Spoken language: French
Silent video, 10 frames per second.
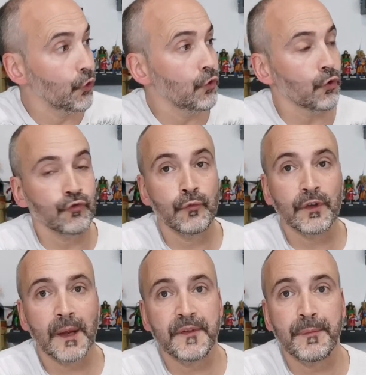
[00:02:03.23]
2. Donc je vous
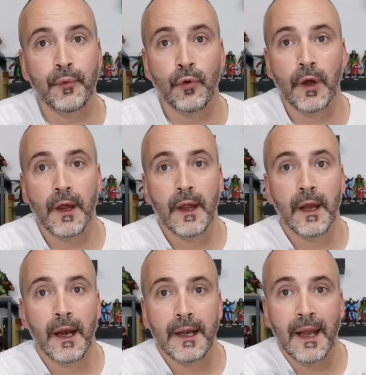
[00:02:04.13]
montre un petit peu
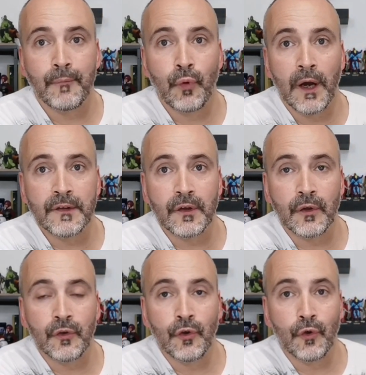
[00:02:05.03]
la
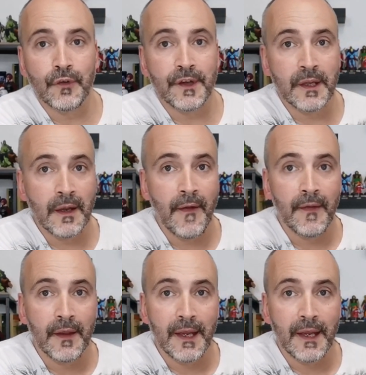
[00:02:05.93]
boîte de côté,